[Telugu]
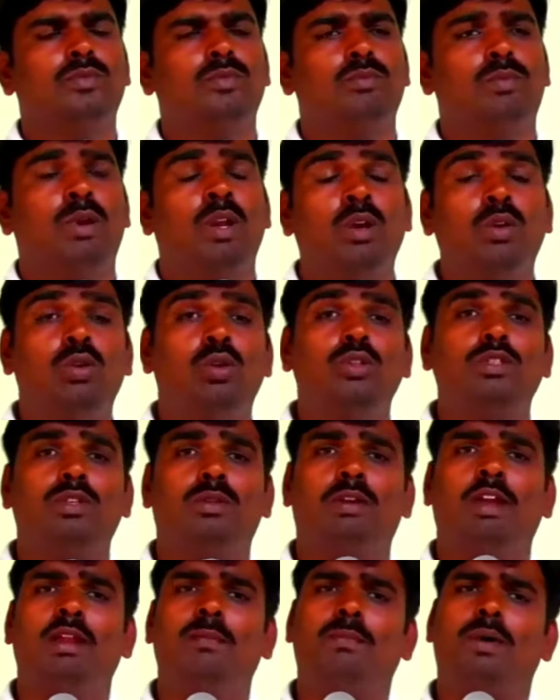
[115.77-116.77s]
మన కోసం
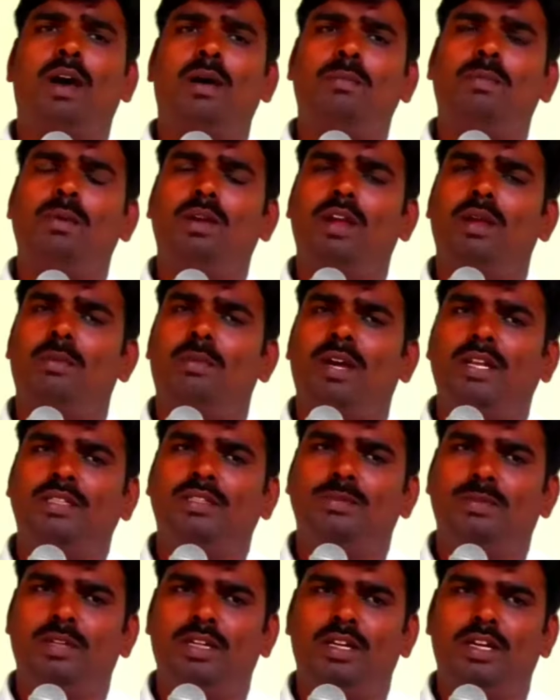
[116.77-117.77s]
ఆయన పాపంగా
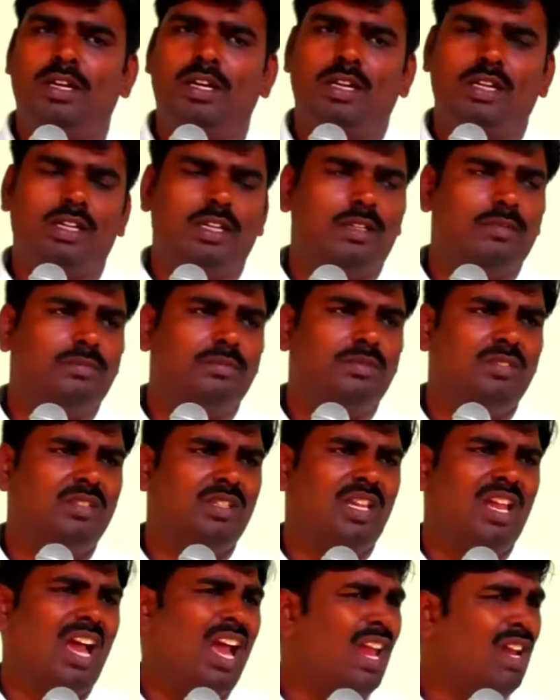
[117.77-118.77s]
మార్చిపెట్టాడట
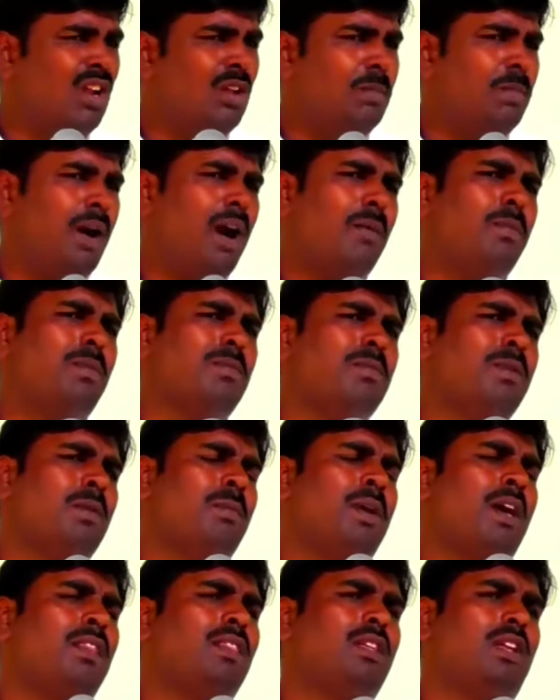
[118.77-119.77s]
ఆయనలో పాపం
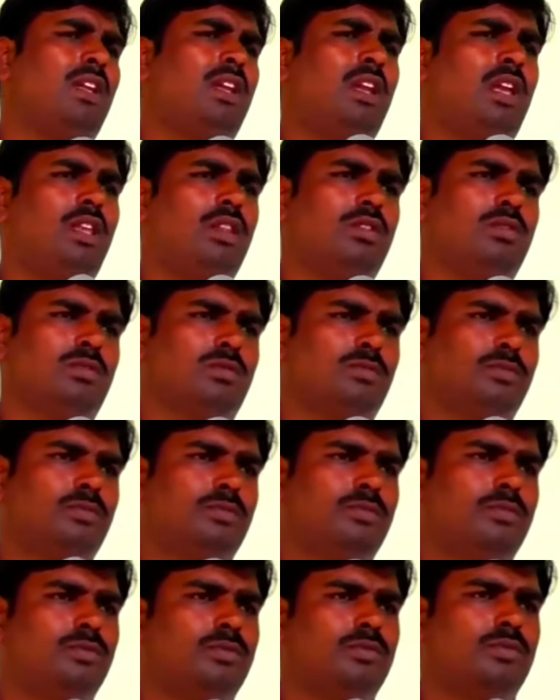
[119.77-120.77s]
ఏమాత్రం లేదు
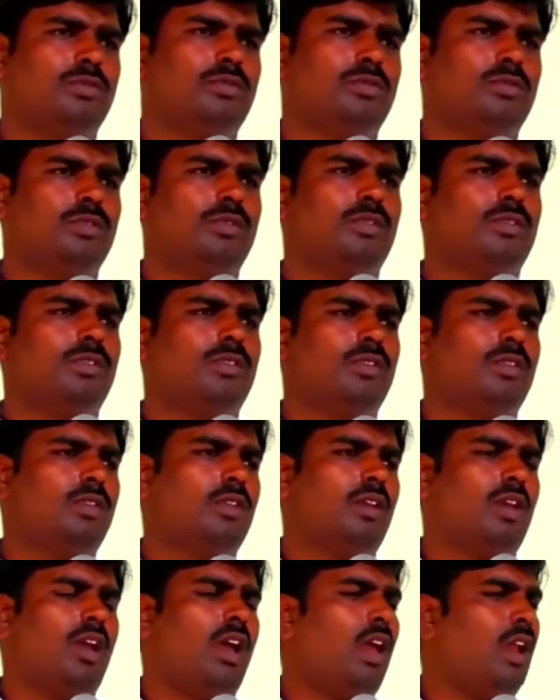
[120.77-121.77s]

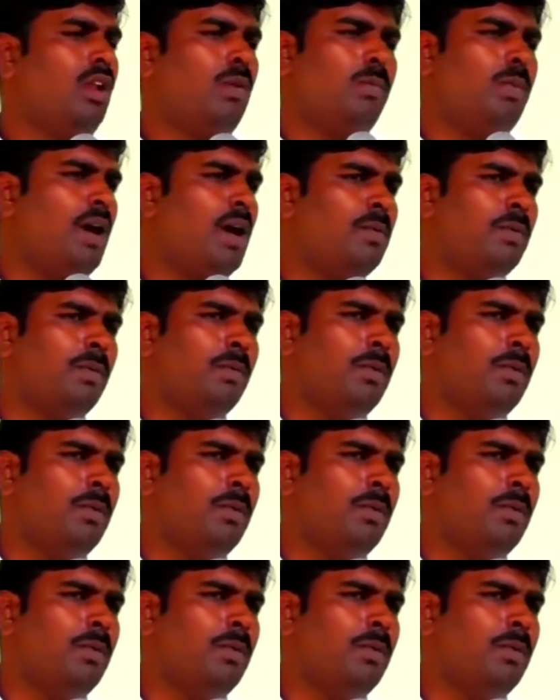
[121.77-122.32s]
ఆయనలో పాపం